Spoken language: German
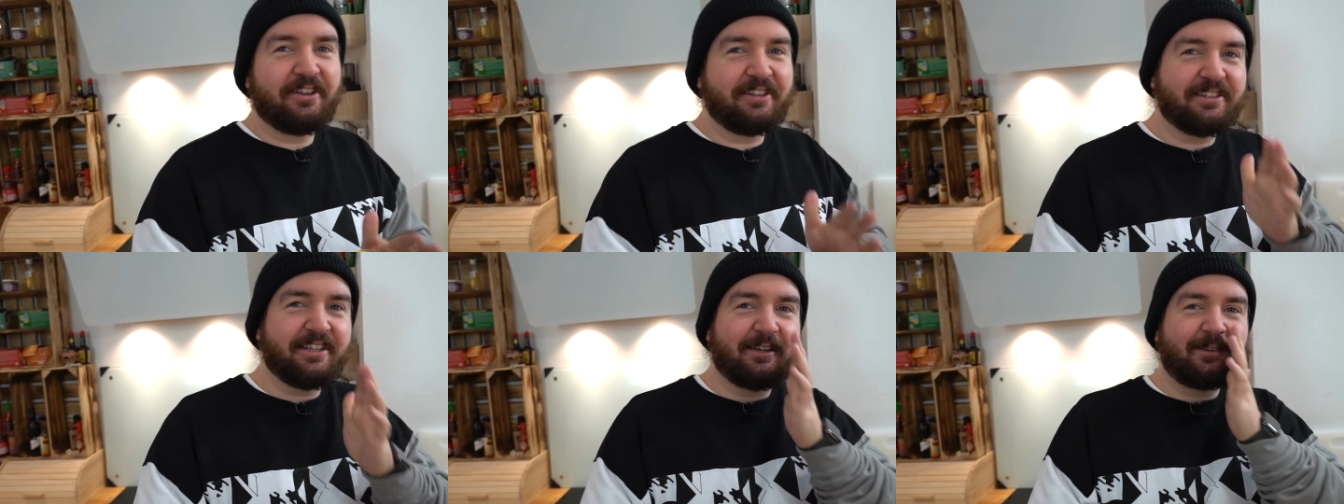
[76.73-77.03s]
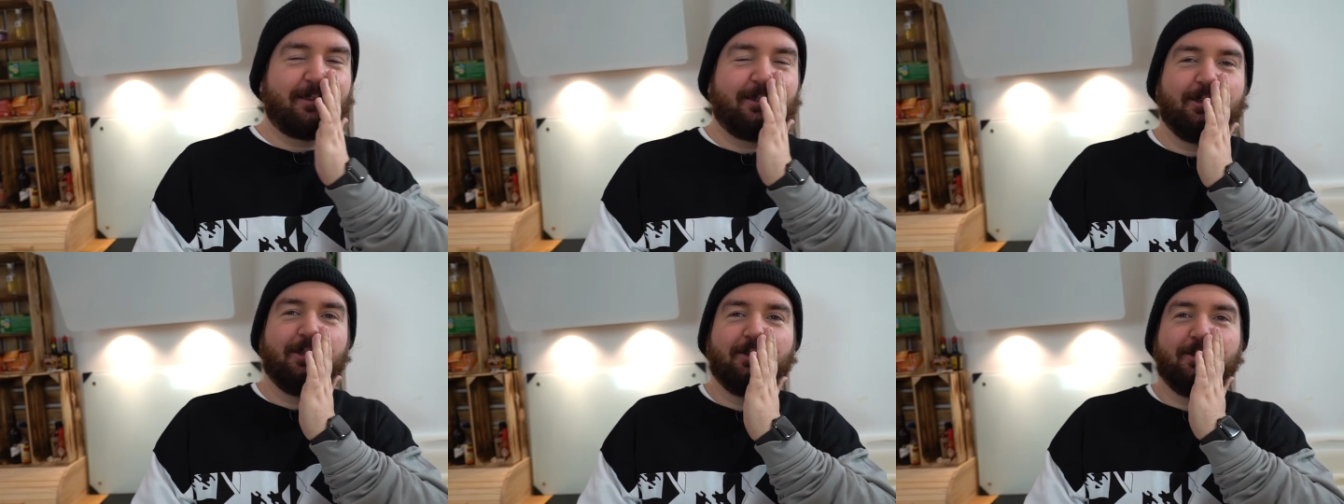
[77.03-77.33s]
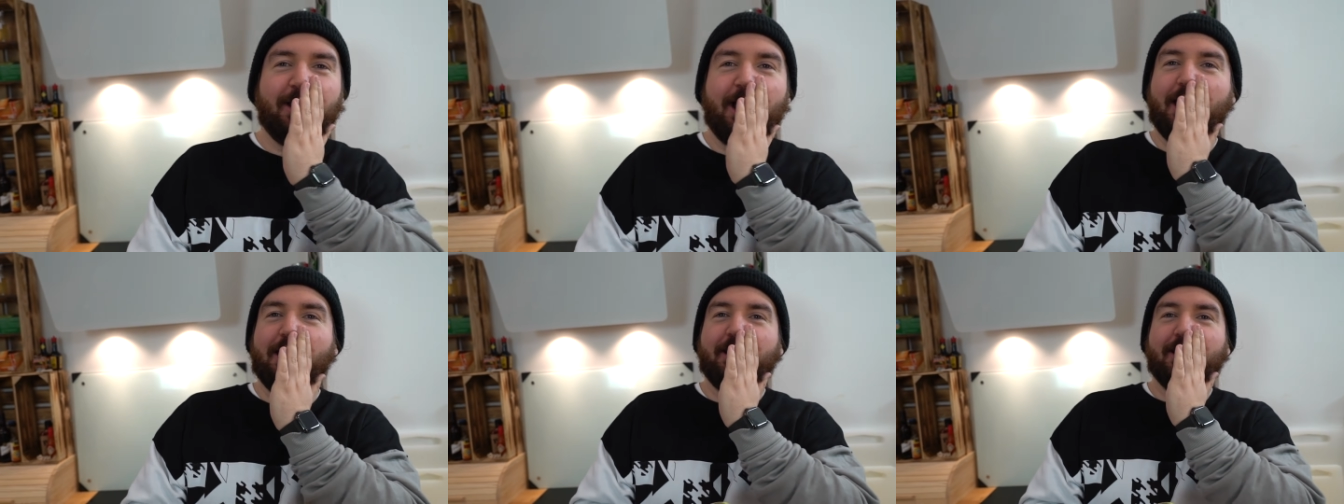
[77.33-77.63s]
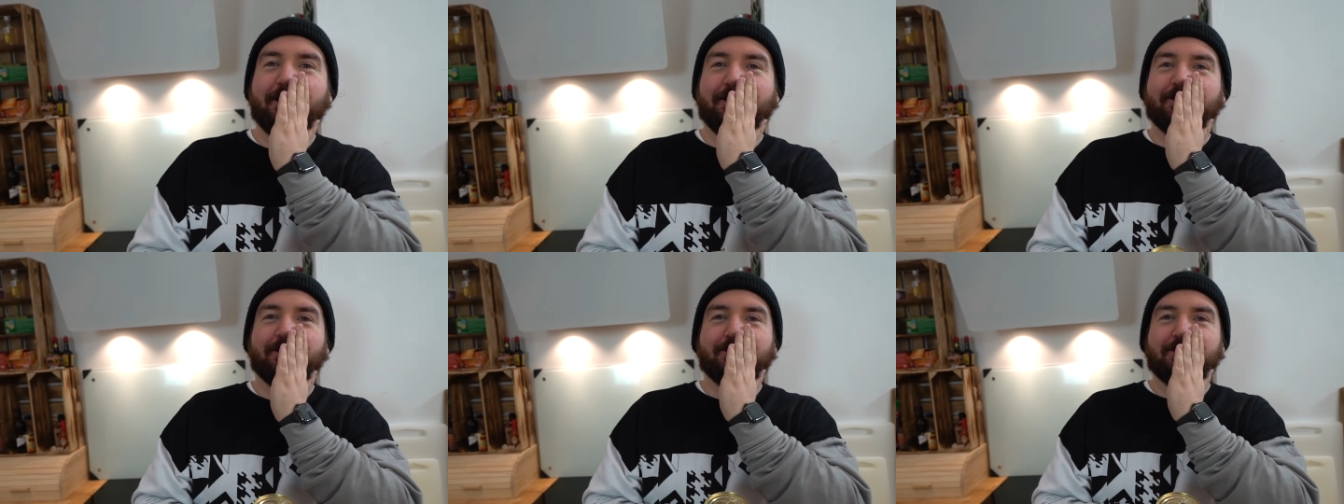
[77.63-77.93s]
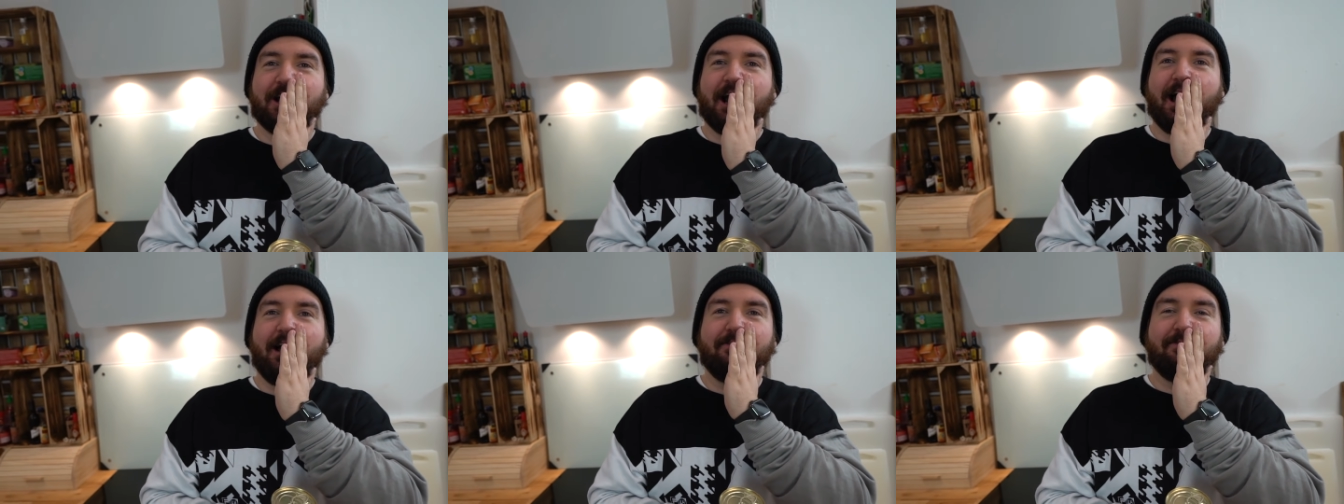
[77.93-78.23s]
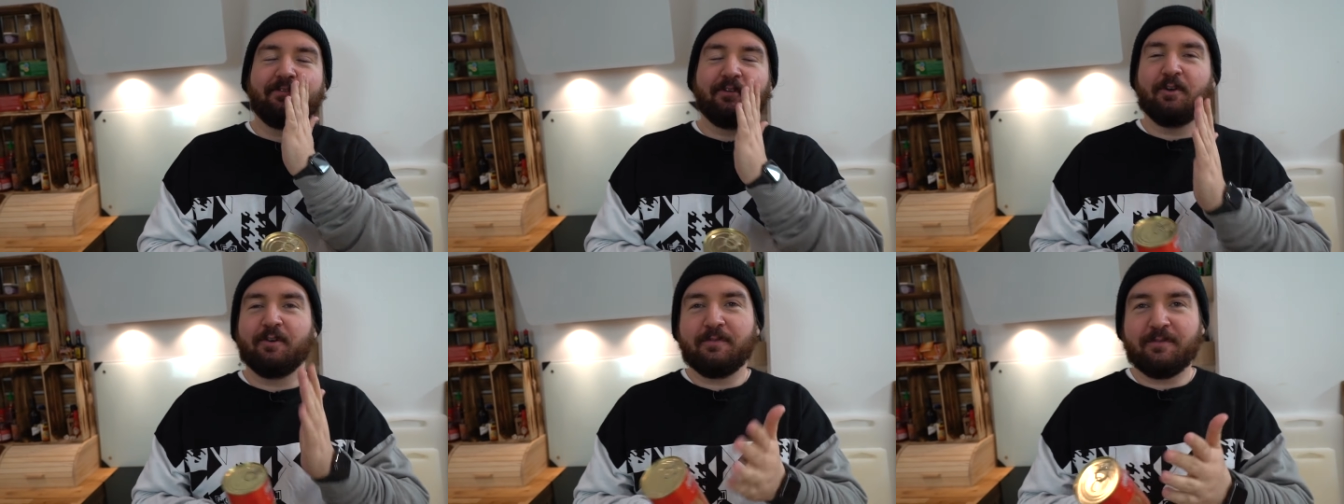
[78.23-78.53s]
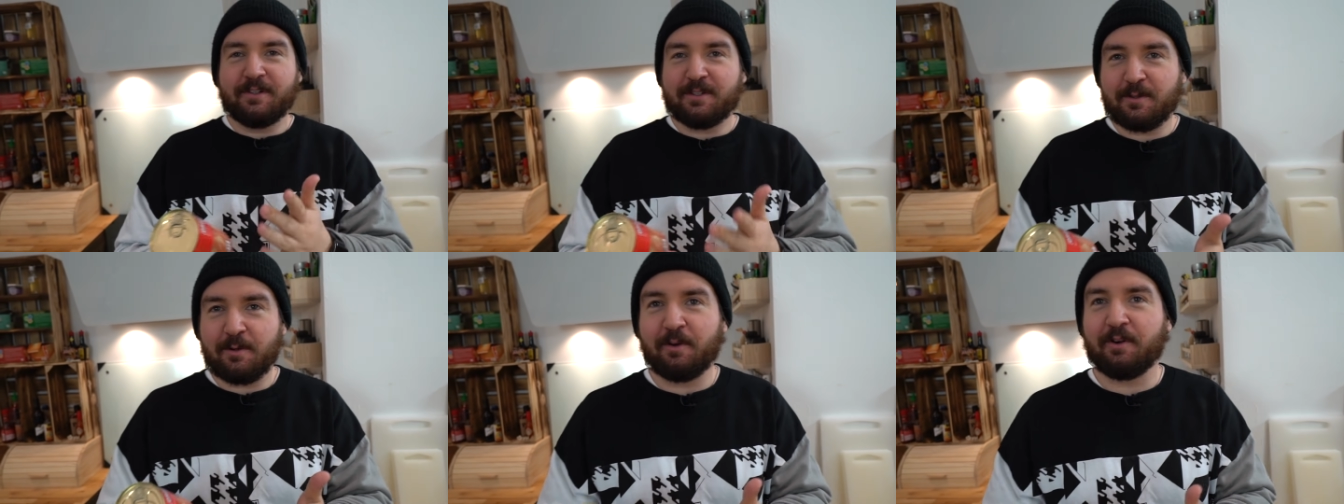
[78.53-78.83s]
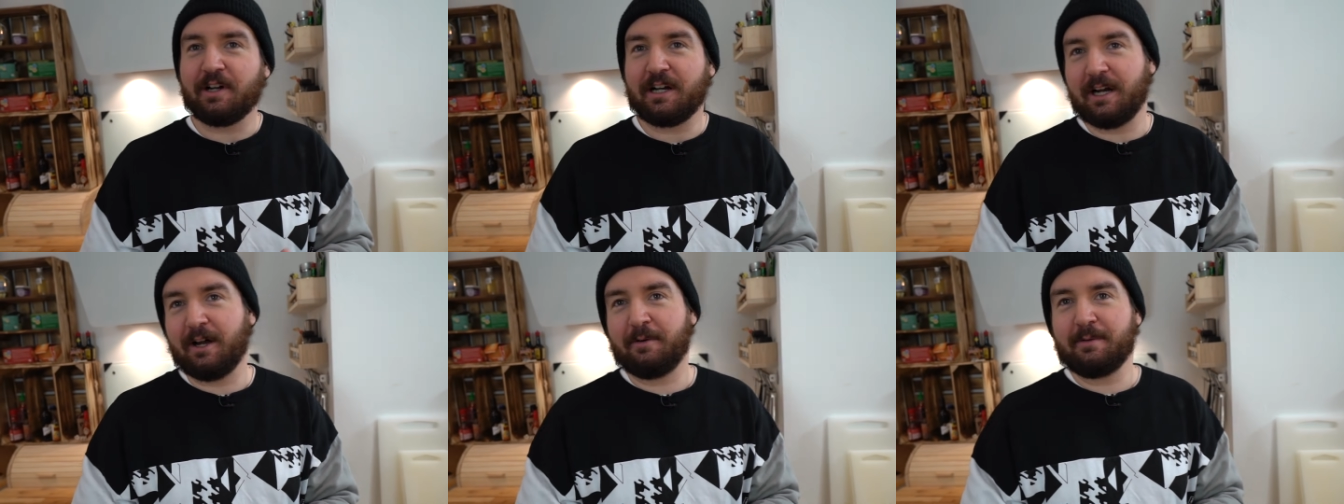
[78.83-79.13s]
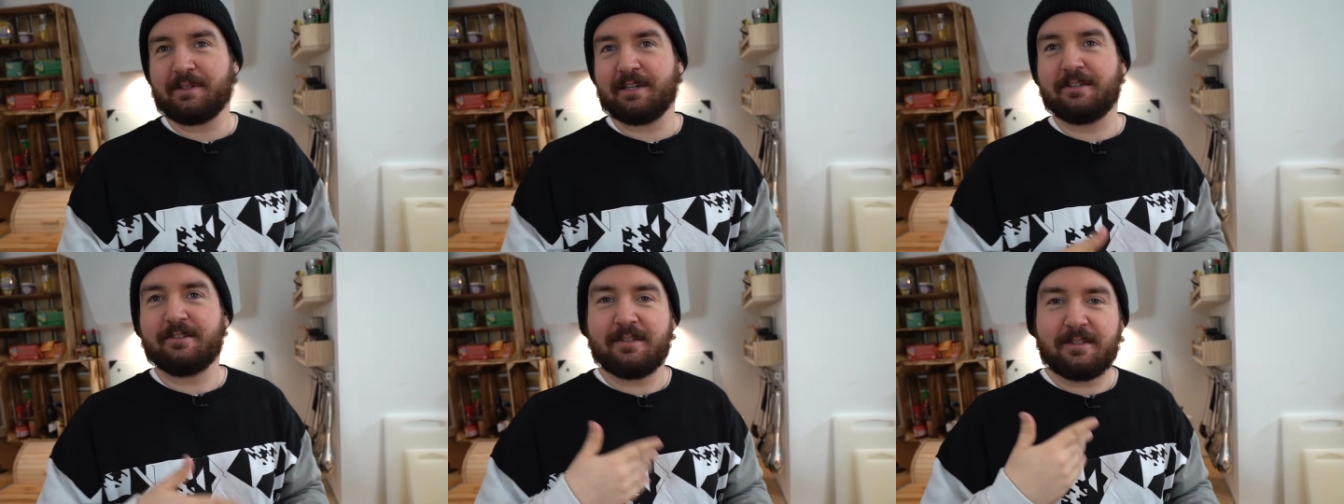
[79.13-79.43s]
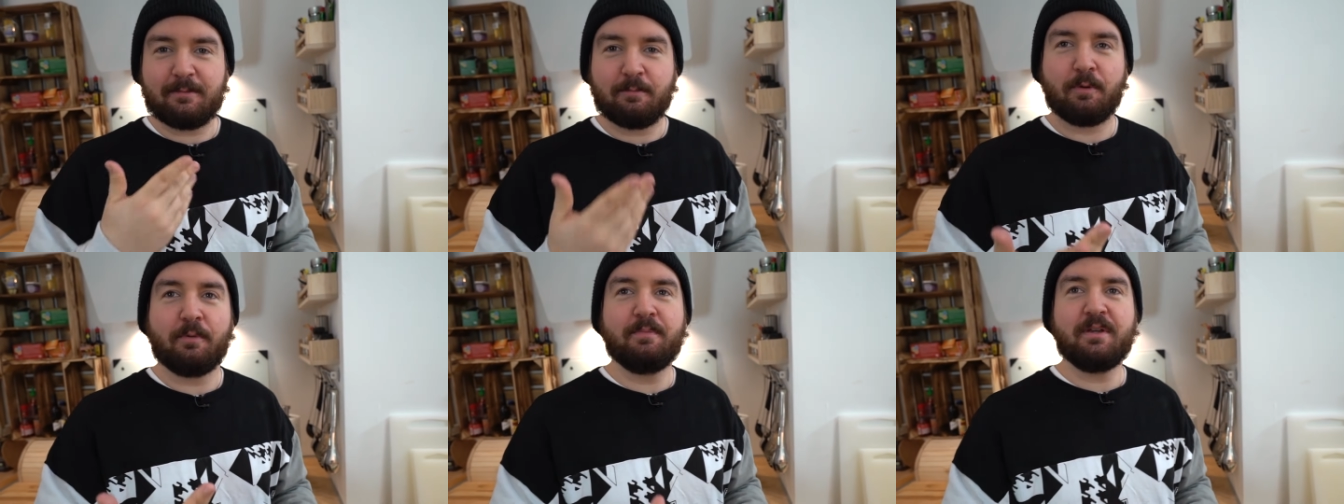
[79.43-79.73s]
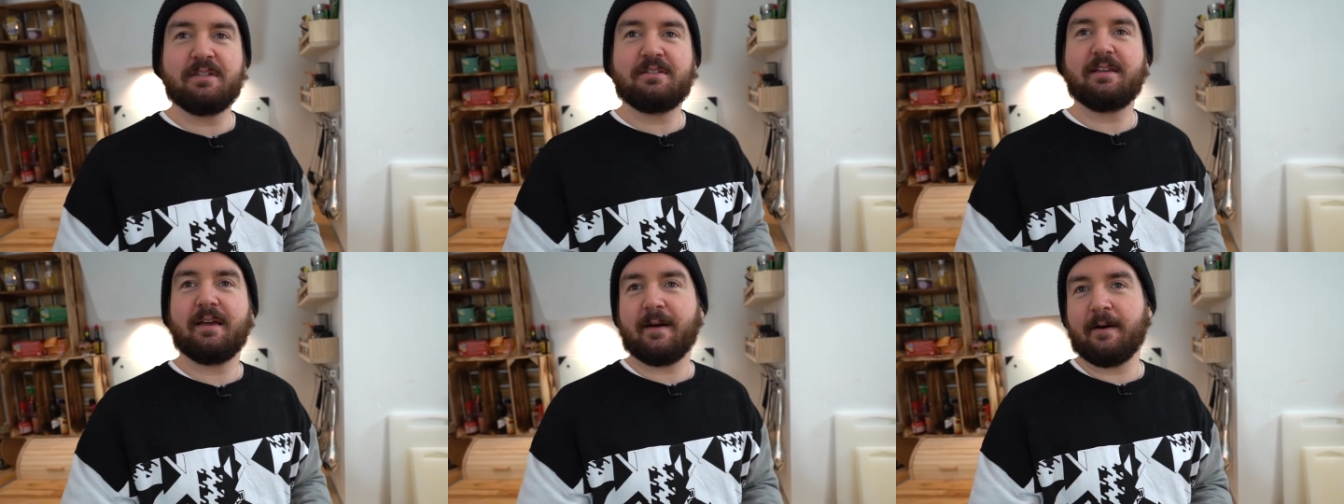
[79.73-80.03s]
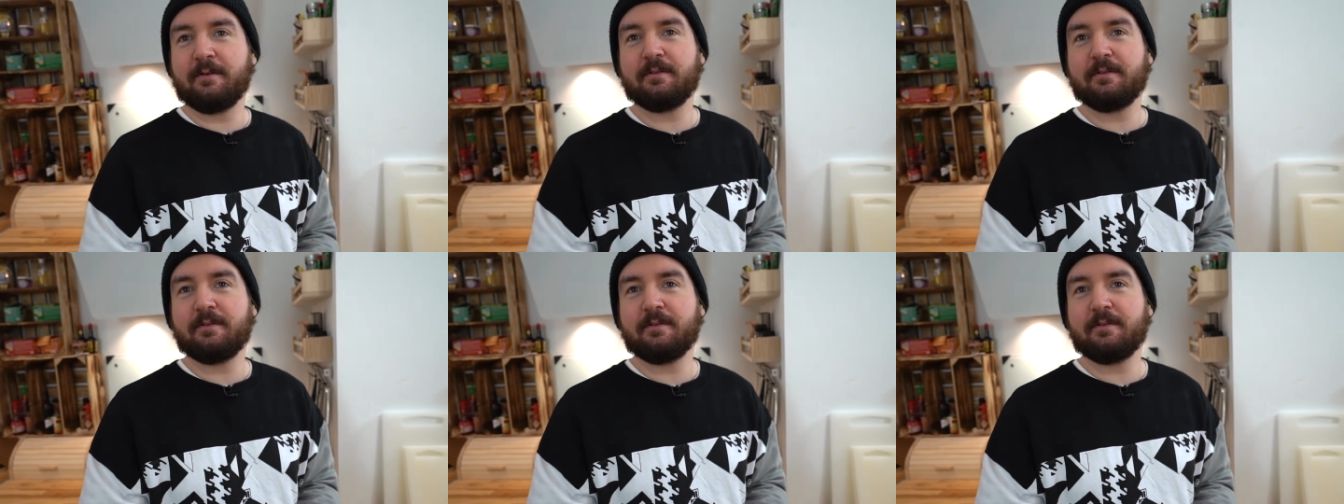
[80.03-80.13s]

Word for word: Und dann sagt sie, nein, nicht so scharf. Irgendwie so, glaube ich. Also ich probiere es Ist da